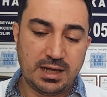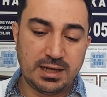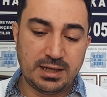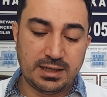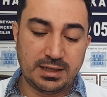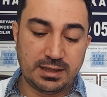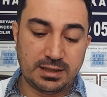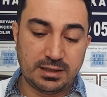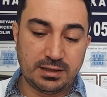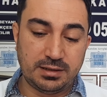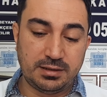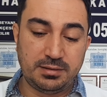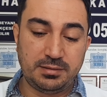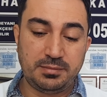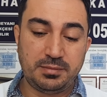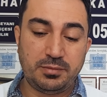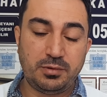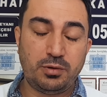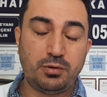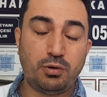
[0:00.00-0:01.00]
E,
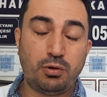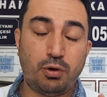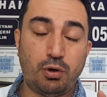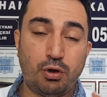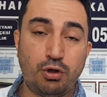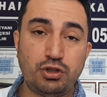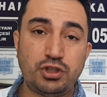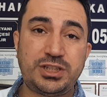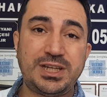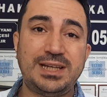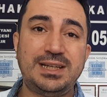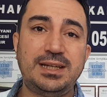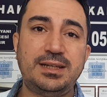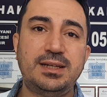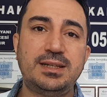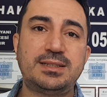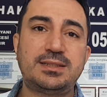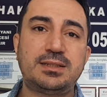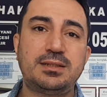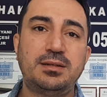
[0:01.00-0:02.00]

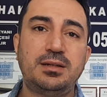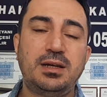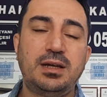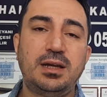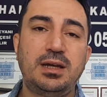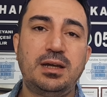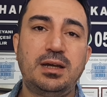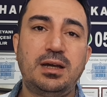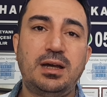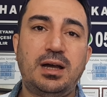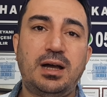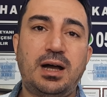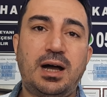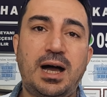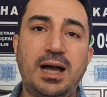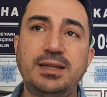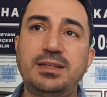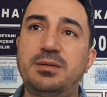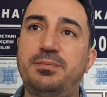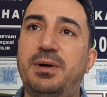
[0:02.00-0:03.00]
önceliğiniz
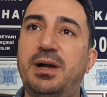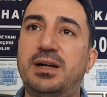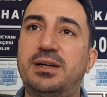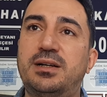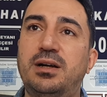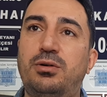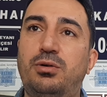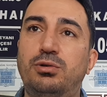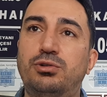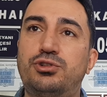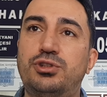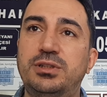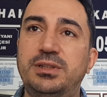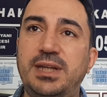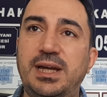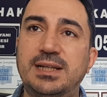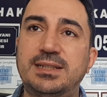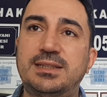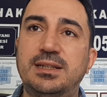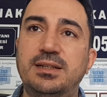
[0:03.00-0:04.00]
hangi banka olsun
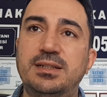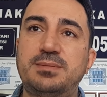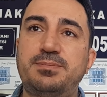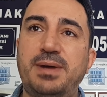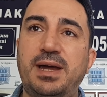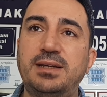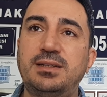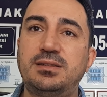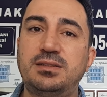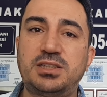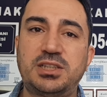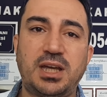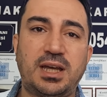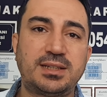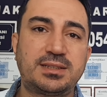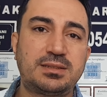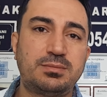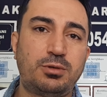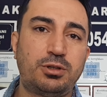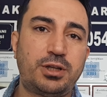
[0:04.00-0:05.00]
derseniz ben
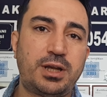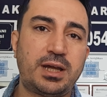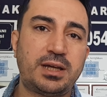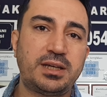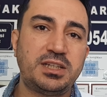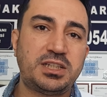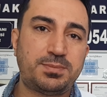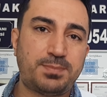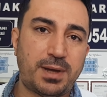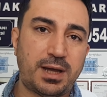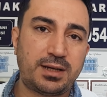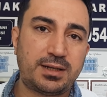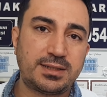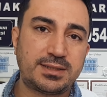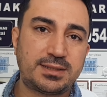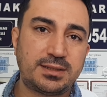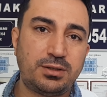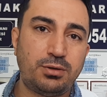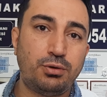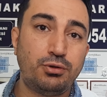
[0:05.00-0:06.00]
şahsım olarak İş
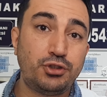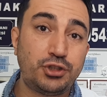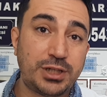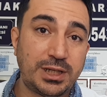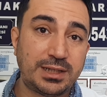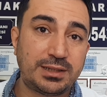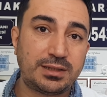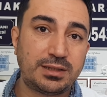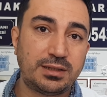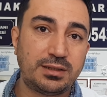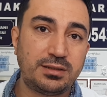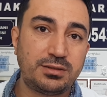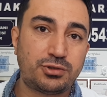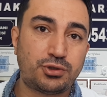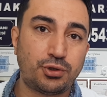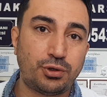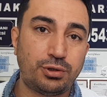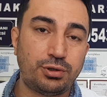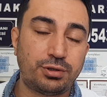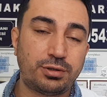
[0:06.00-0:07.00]
Bankası'nı öncelikli
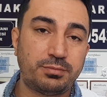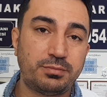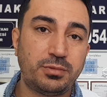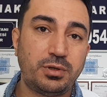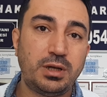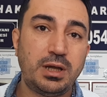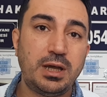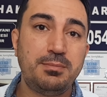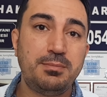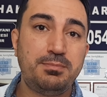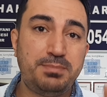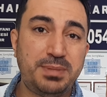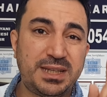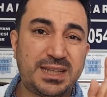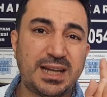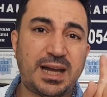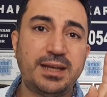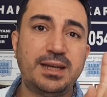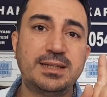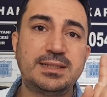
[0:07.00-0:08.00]
söylüyorum. Bir
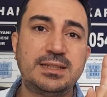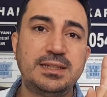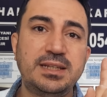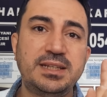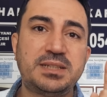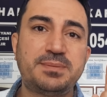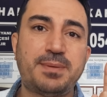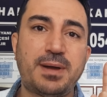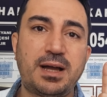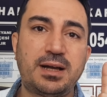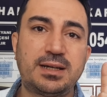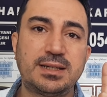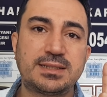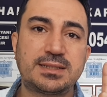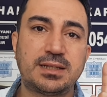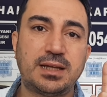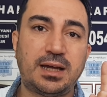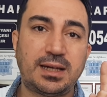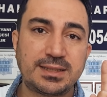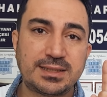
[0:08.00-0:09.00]
tanesini İş
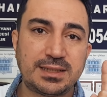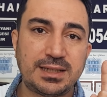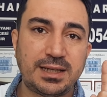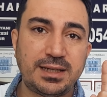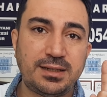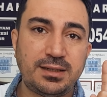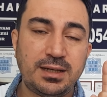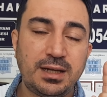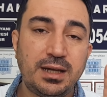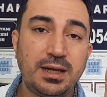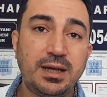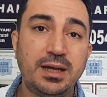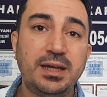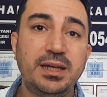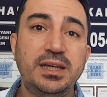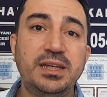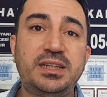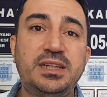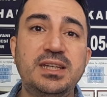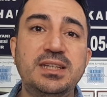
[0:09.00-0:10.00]
Bankası'na hazırlayın.
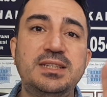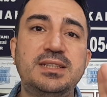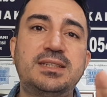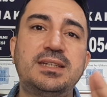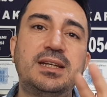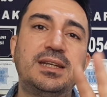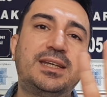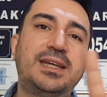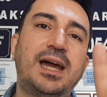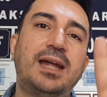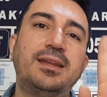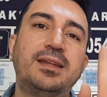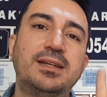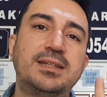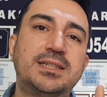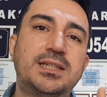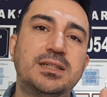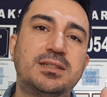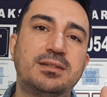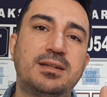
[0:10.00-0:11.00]
İkincisini
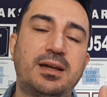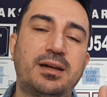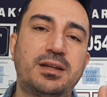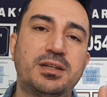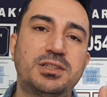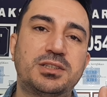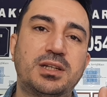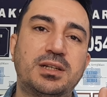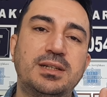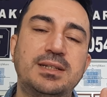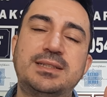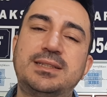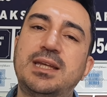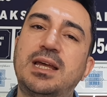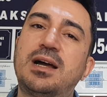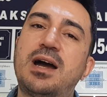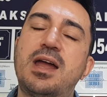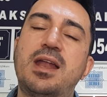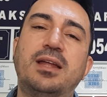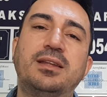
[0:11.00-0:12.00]
kendiniz seçin arkadaşlar. İster
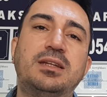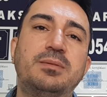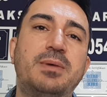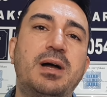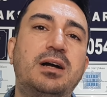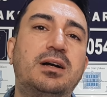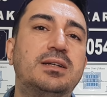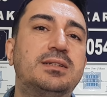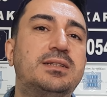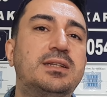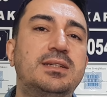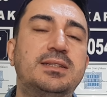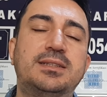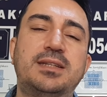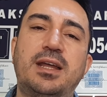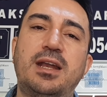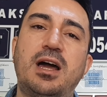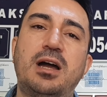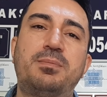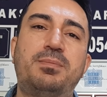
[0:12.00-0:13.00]
Garanti Bankası,
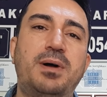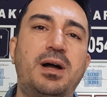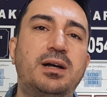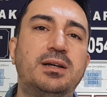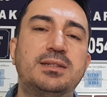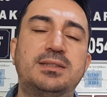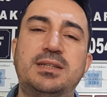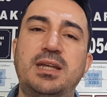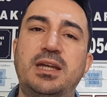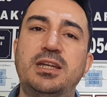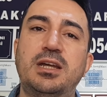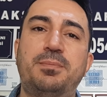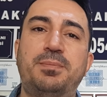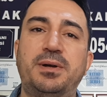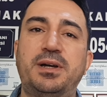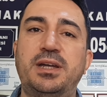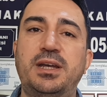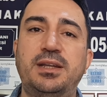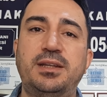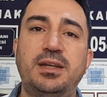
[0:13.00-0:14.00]
ister Akbank, ister
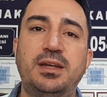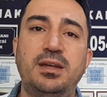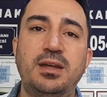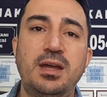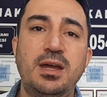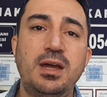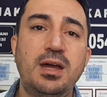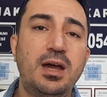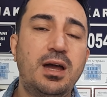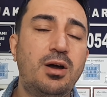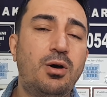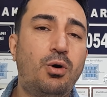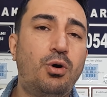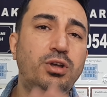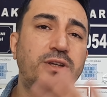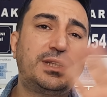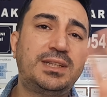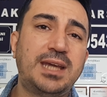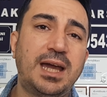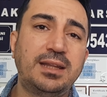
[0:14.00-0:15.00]
Yapı Kredi.
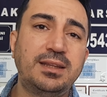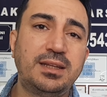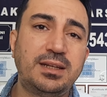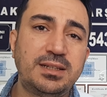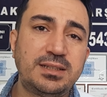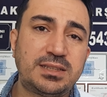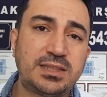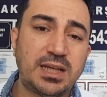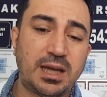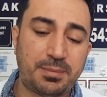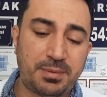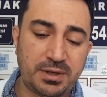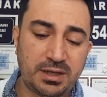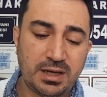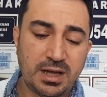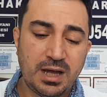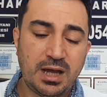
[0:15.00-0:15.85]
O kendiniz şey yapın.